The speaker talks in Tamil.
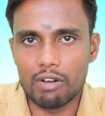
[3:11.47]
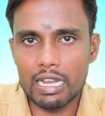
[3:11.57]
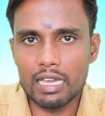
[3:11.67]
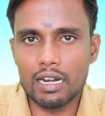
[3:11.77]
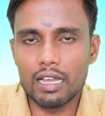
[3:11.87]

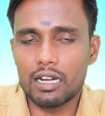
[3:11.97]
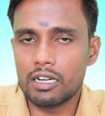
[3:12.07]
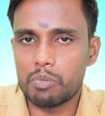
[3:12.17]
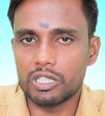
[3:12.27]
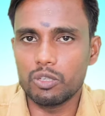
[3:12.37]

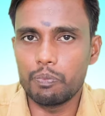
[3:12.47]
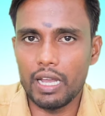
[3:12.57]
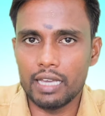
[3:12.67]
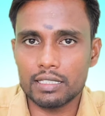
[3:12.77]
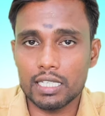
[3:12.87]
வன்னியர்களுக்கான பத்து
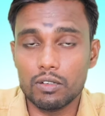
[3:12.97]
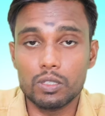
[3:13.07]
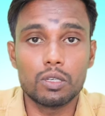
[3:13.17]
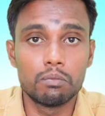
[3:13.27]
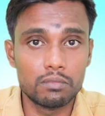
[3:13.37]
புள்ளி ஐந்து
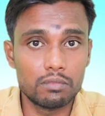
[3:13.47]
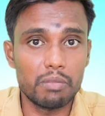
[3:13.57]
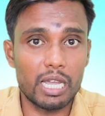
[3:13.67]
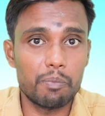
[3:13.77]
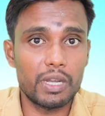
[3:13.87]
சதவீதம்
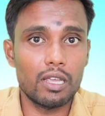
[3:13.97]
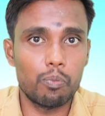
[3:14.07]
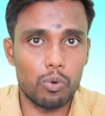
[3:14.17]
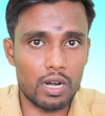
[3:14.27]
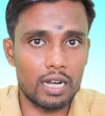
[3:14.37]
மிகப்பெரிய
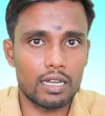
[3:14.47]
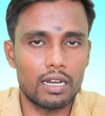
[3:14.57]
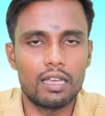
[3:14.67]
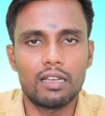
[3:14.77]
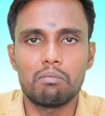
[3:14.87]

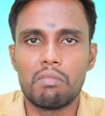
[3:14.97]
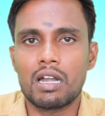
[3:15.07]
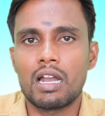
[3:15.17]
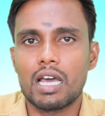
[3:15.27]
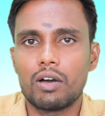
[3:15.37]
போராட்டங்களை
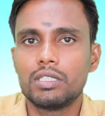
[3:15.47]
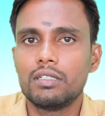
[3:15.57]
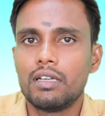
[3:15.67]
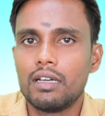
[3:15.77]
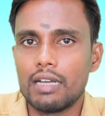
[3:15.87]
மாநாடாவது
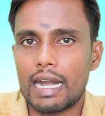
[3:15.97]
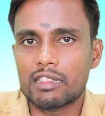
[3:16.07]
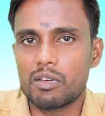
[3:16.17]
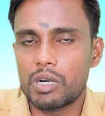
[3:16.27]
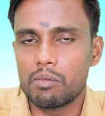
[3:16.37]

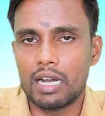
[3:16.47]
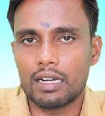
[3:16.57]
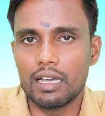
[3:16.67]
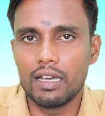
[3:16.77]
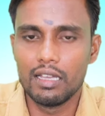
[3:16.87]

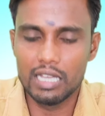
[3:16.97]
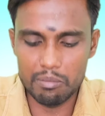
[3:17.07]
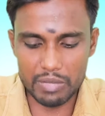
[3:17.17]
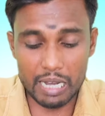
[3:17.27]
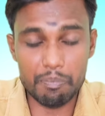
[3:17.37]
நடத்தப்படுமான்ற
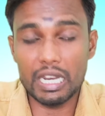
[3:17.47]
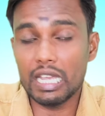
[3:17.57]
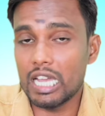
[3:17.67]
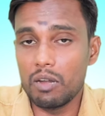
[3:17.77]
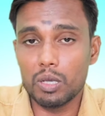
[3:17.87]
மிகப்பெரிய
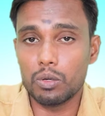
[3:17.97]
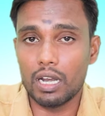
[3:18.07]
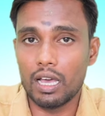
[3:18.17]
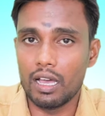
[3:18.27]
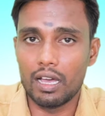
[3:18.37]

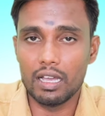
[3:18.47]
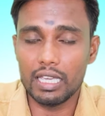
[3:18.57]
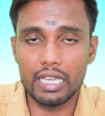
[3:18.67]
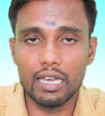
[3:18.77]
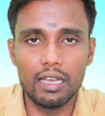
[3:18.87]
கேள்விக்குறியெல்லாம்
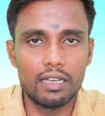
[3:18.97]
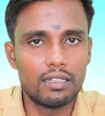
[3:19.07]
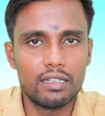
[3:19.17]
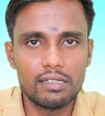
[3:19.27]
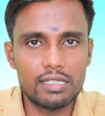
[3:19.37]
இங்க
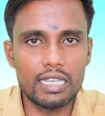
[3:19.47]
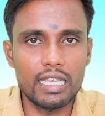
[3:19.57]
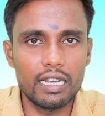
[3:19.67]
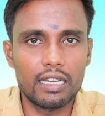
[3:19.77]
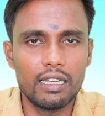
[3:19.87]

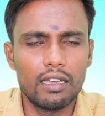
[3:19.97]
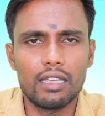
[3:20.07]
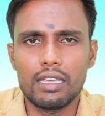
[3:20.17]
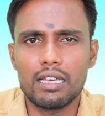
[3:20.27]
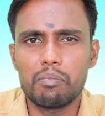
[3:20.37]
சிக்கிருக்கு
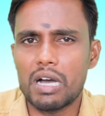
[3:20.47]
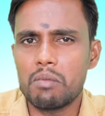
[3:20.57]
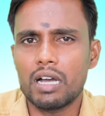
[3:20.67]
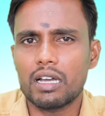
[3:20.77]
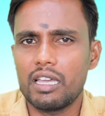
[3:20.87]
இதை
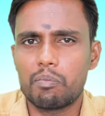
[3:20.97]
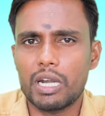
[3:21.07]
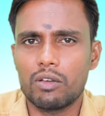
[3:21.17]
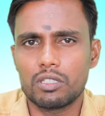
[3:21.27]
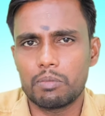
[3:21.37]
பாமக
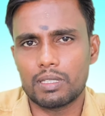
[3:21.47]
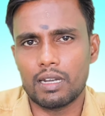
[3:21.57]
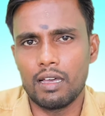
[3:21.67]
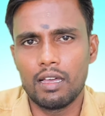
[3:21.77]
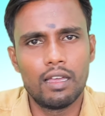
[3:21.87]
எப்படி வந்து
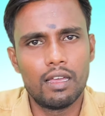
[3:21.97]
பார்த்தீங்கன்னா